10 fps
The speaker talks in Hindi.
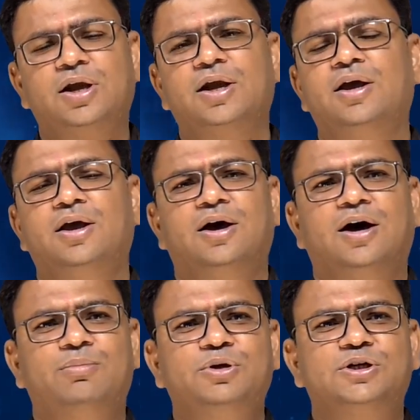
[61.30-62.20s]
है
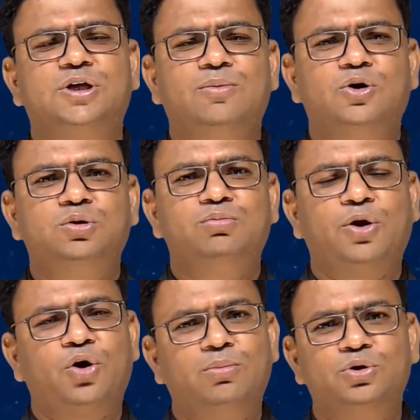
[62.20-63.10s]
अभी जैसे मौसमी
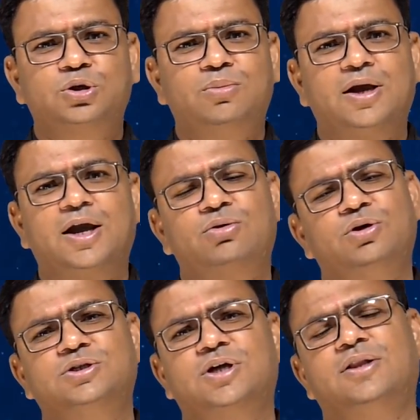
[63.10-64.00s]
बीमारियों का मौसम आ गया तो
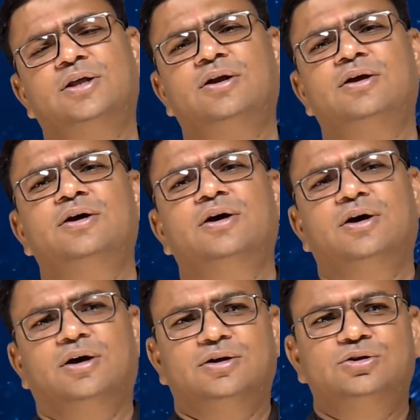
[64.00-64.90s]
इसके अंदर
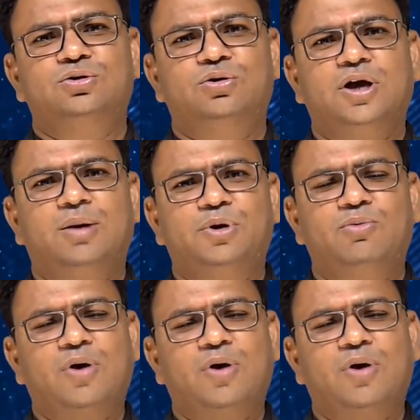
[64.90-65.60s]
जो है अपने